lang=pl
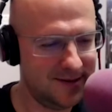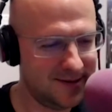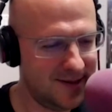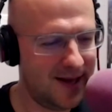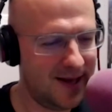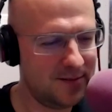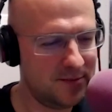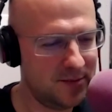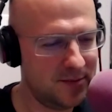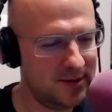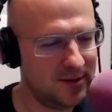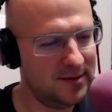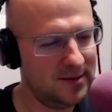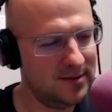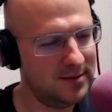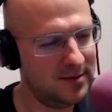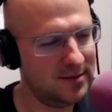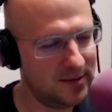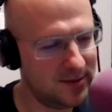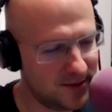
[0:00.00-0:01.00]
nami
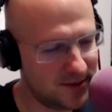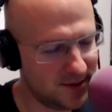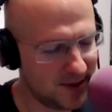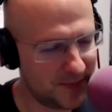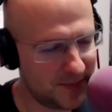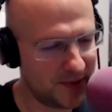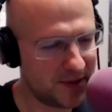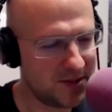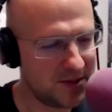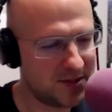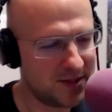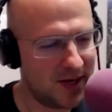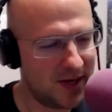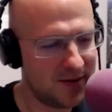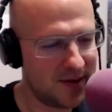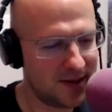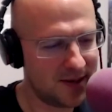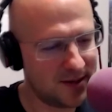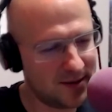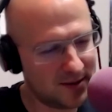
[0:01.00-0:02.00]
e, co
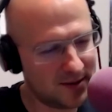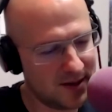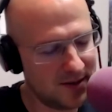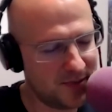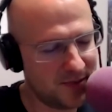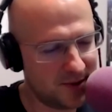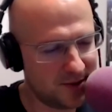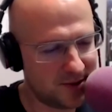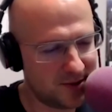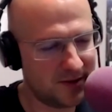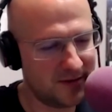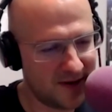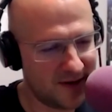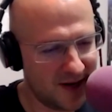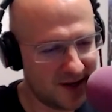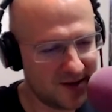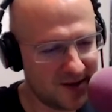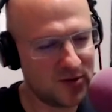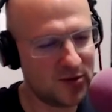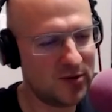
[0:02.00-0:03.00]
poniedziałek o tej porze w
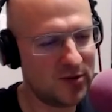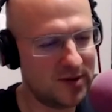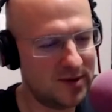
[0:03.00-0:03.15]
radiu,